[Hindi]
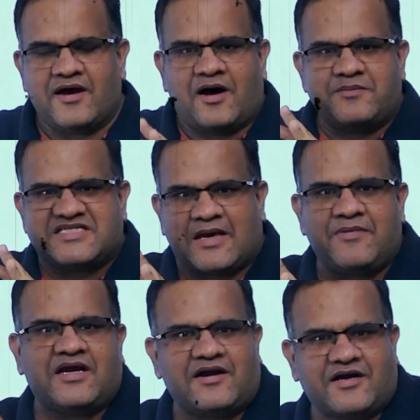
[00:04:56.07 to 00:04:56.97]
हम
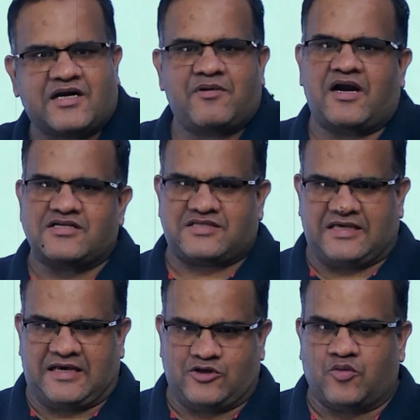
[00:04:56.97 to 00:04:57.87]
सेमीकंडक्टर बनाना सीख
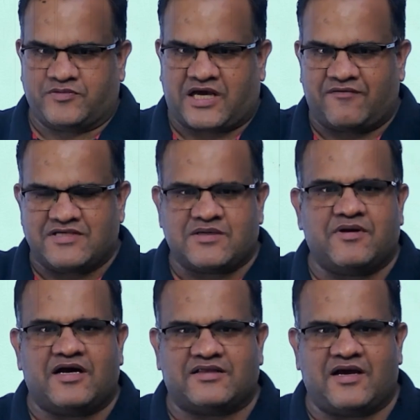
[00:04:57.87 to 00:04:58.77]
गए जो हम ताइवान से
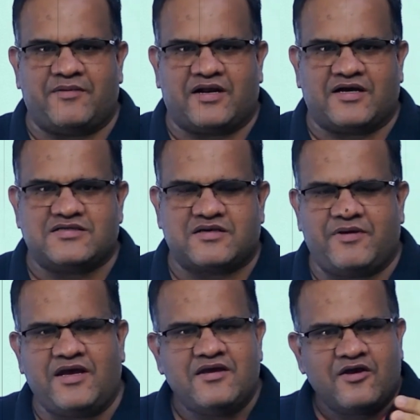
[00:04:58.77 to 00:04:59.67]
मंगाता है अमेरिका इस
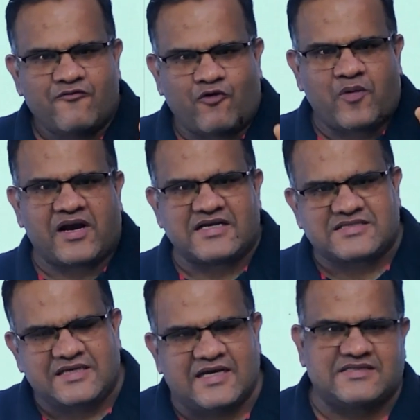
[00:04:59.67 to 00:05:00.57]
समय वो बनाना
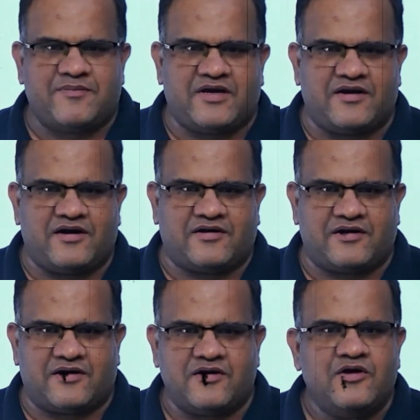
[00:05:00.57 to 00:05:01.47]
सीख गए
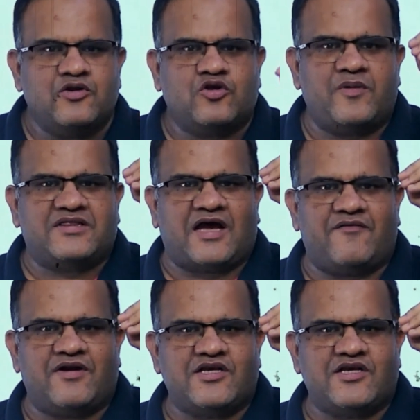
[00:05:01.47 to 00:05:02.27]
सेमीकंडक्टर तो हमें ताइवान की